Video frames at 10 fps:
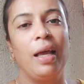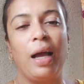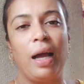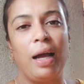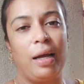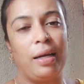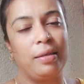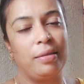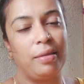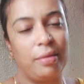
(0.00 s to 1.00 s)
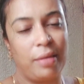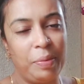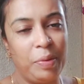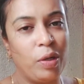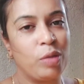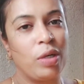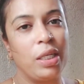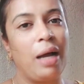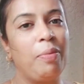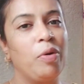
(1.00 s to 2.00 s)
আর আমিও একটুখানি
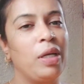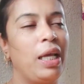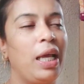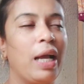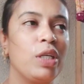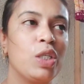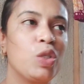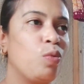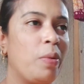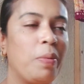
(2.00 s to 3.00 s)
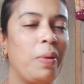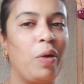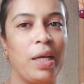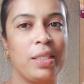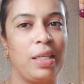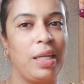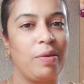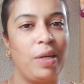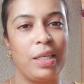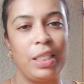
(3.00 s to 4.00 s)
খাবো খেয়ে এখন কি শুভ আমার ভালো লাগছে না এখন
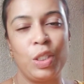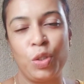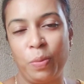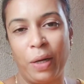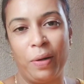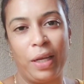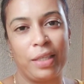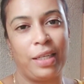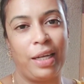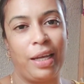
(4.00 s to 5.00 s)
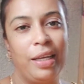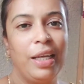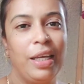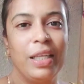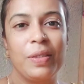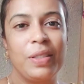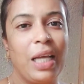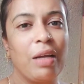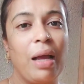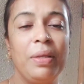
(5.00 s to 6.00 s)
আর কিচ্ছু ভালো লাগছে না তো যাই
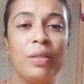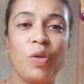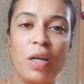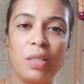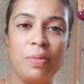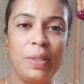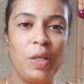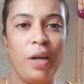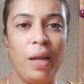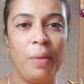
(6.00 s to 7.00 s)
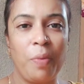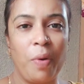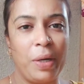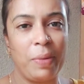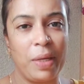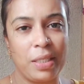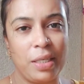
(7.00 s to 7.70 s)
আমি শর্টস ভিডিও করলাম পম্পলেট মাছটা